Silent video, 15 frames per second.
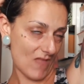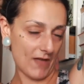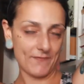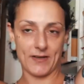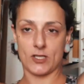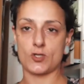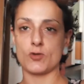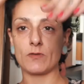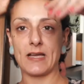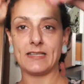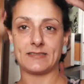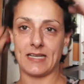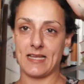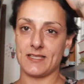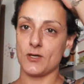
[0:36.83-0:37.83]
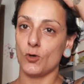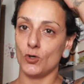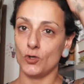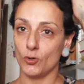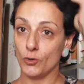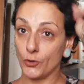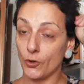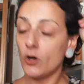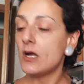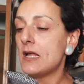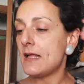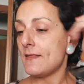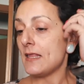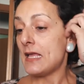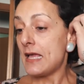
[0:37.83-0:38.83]
faccio un get ready con loro
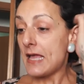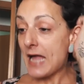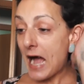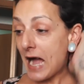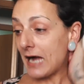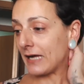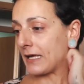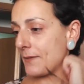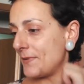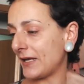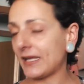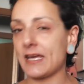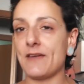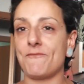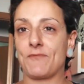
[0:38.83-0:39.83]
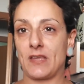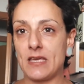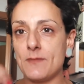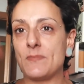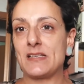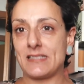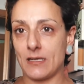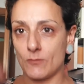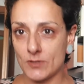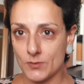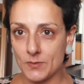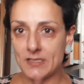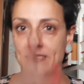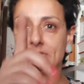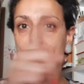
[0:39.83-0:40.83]
anche perché chi mi segue su
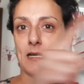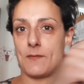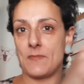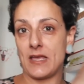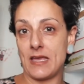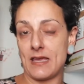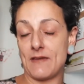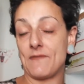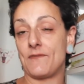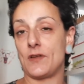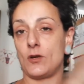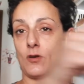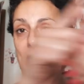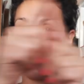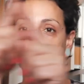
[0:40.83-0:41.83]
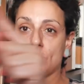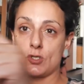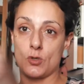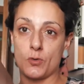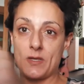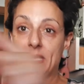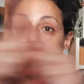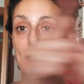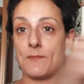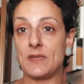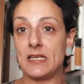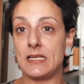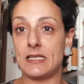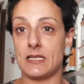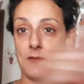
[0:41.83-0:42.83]
Instagram e ve lo lascio qui
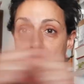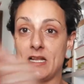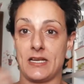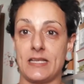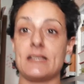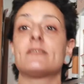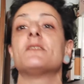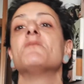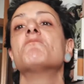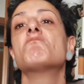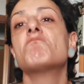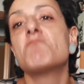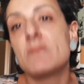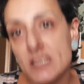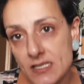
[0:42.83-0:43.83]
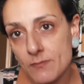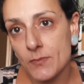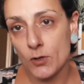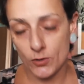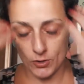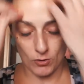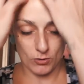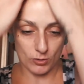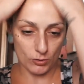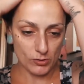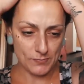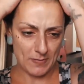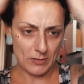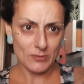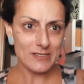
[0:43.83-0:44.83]
Camillina Milanesi se me lo ricordo
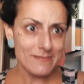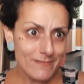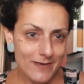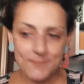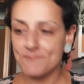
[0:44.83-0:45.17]
spero di sì